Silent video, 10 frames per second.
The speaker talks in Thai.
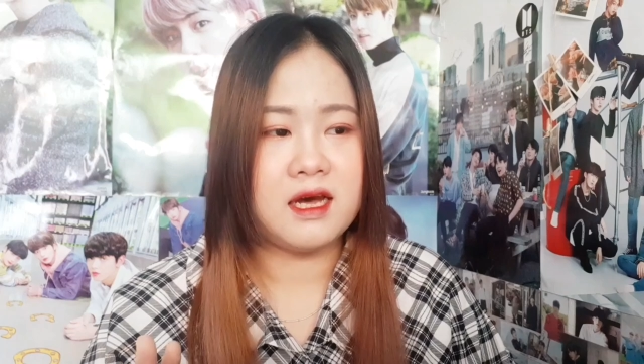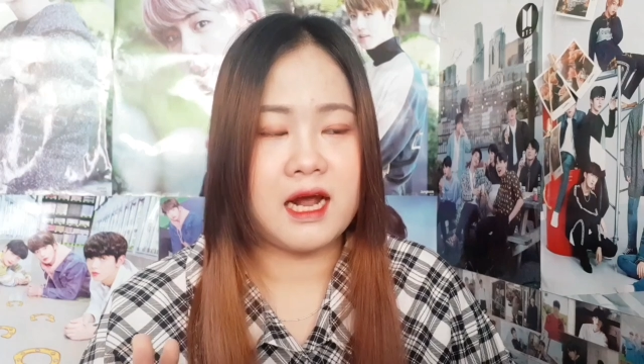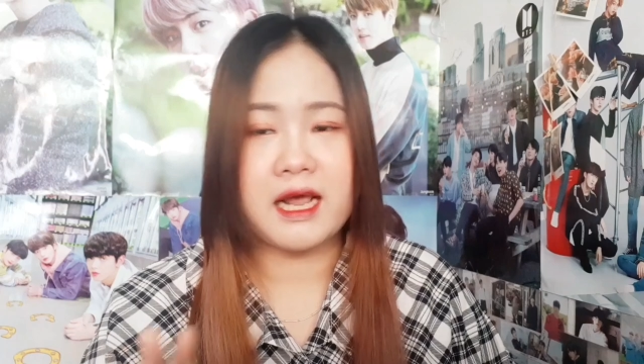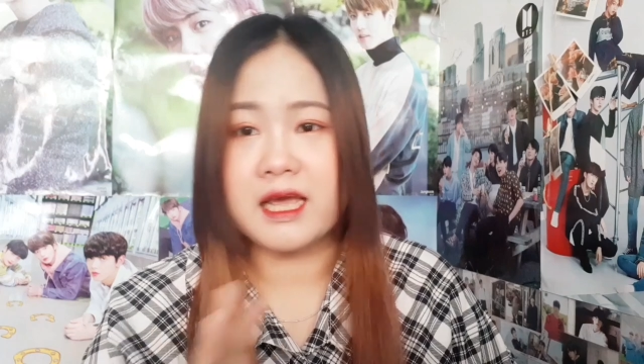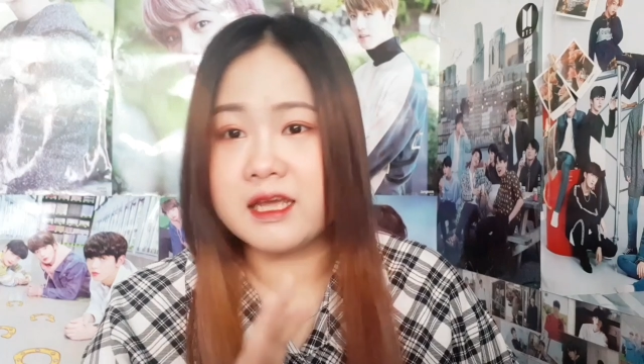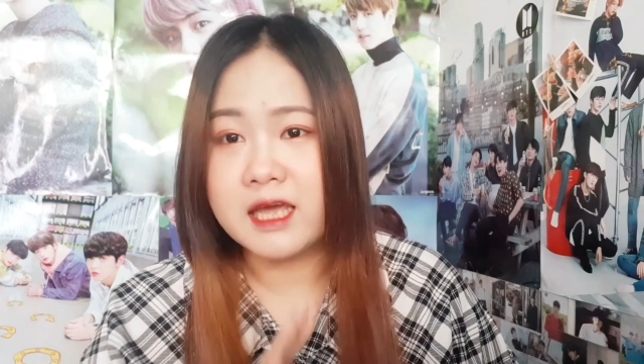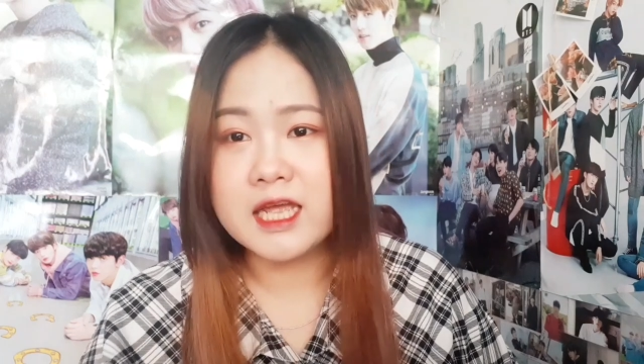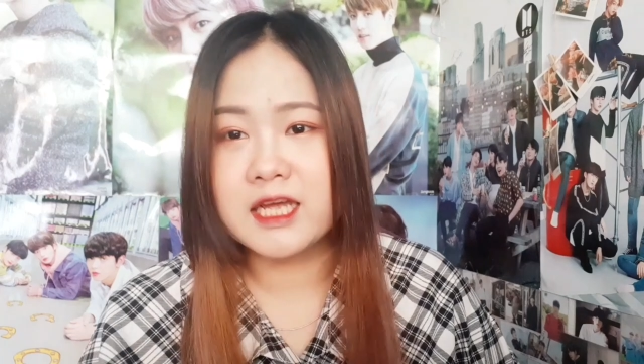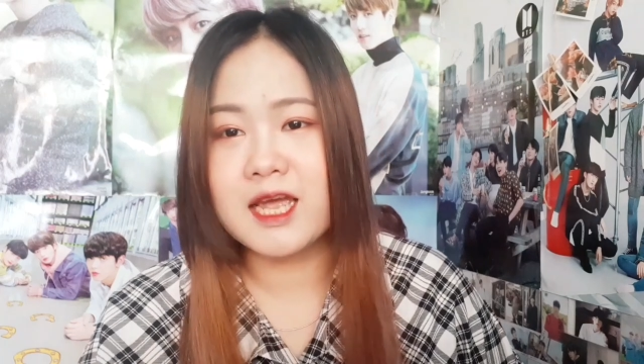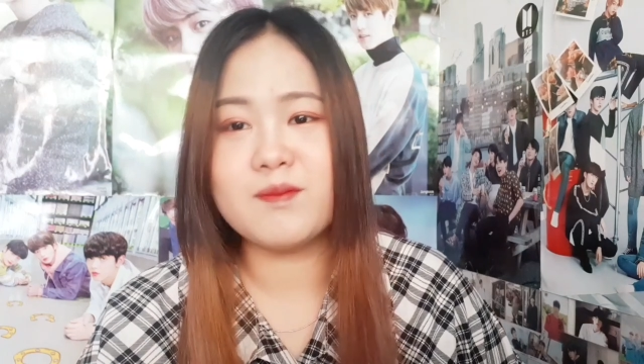อะไรให้แก้
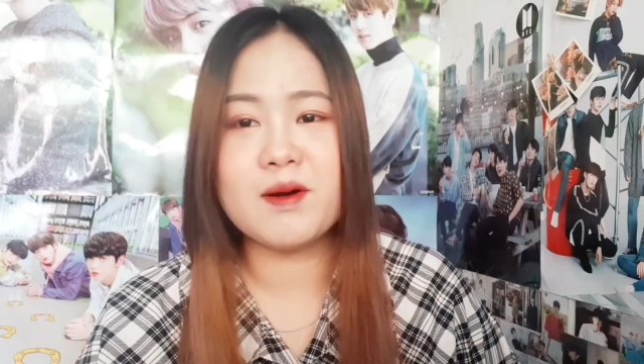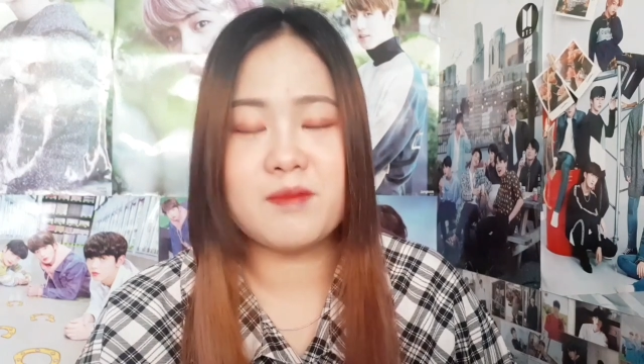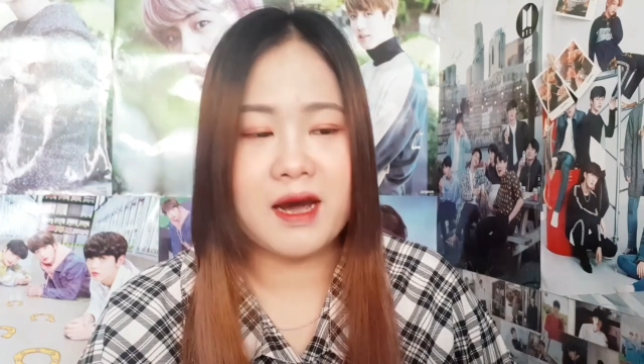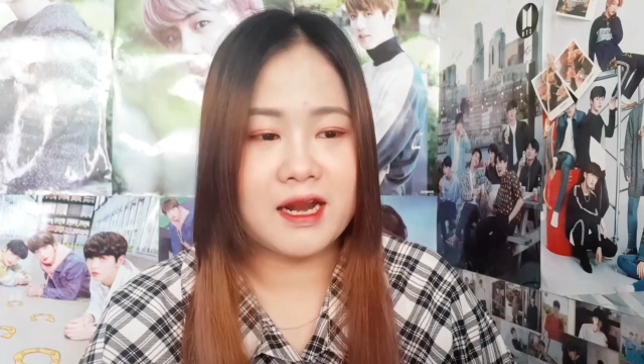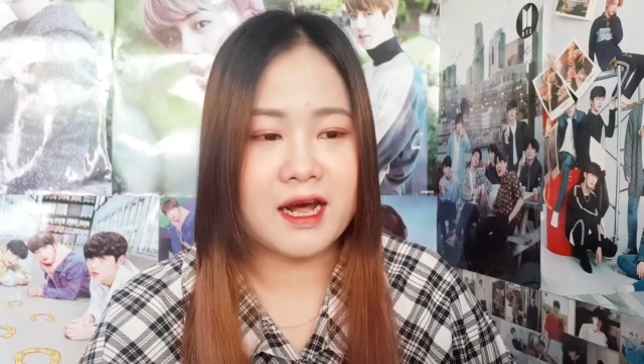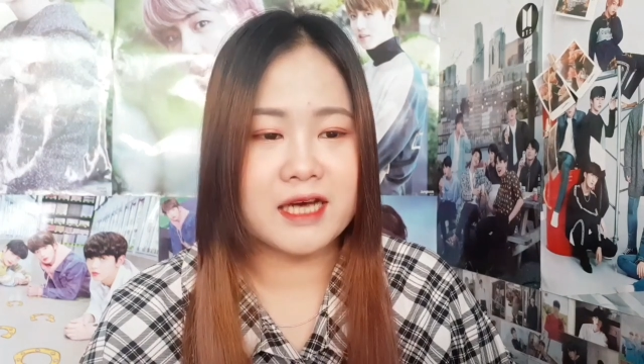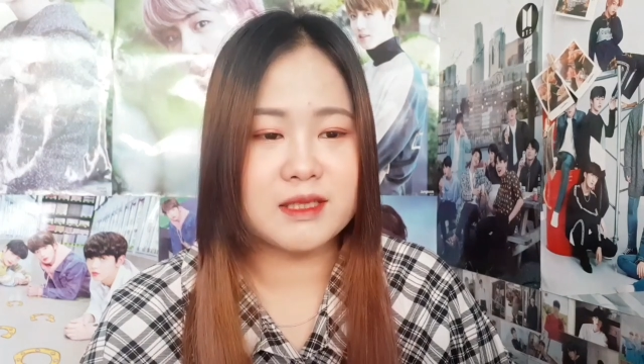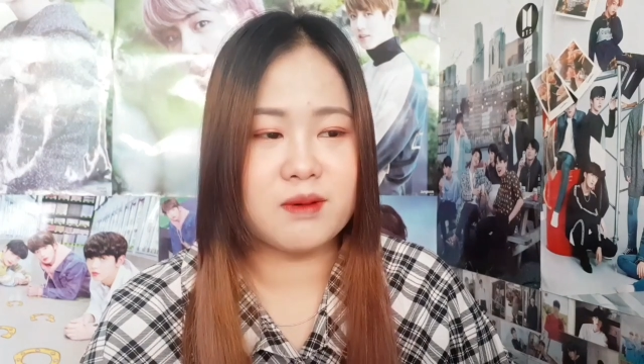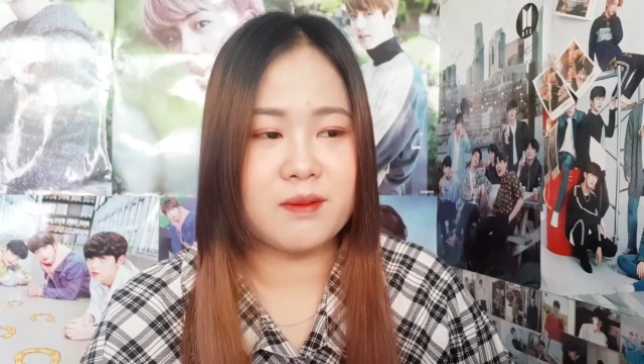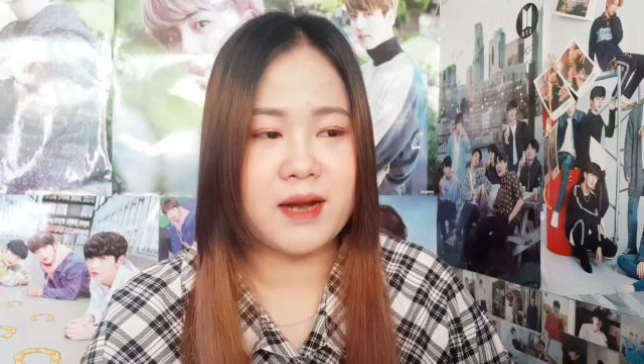เยอะแยะมากมายนะคะ
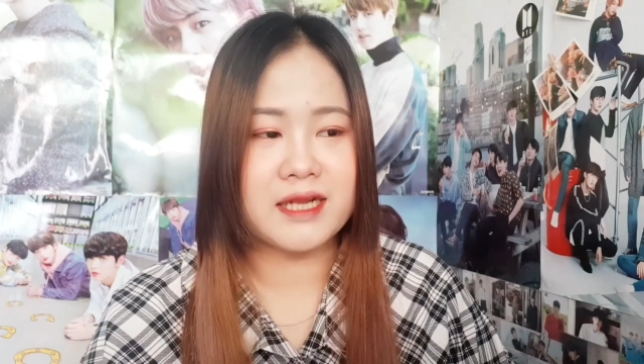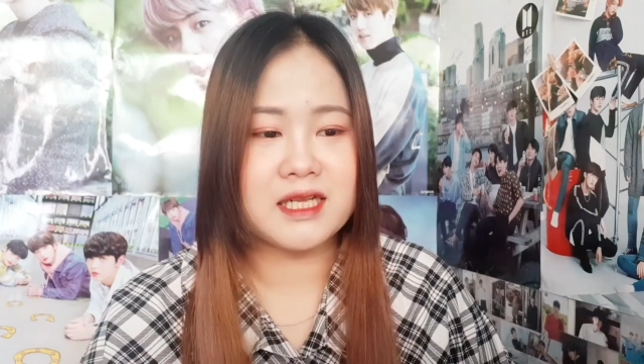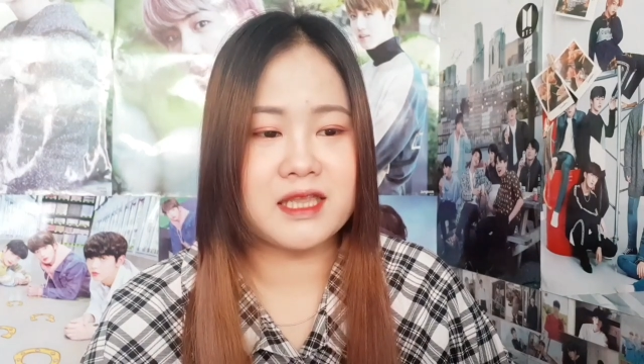สำหรับการ